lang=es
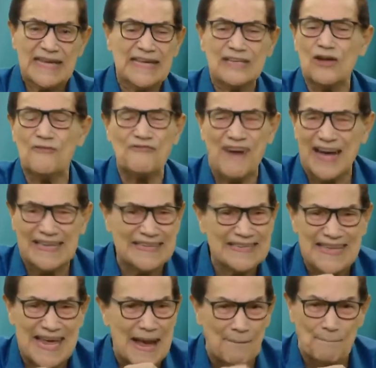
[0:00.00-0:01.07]
que ni
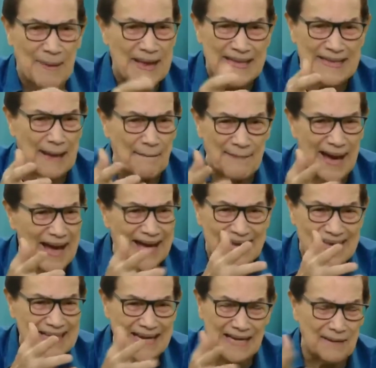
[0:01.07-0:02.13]
siquiera vale la pena querer
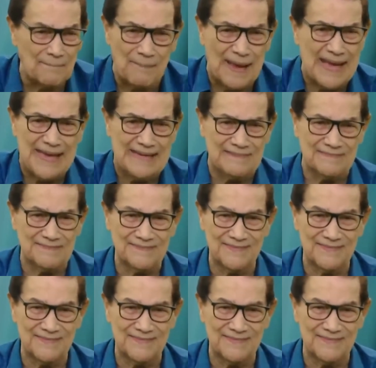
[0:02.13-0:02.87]
a los demás,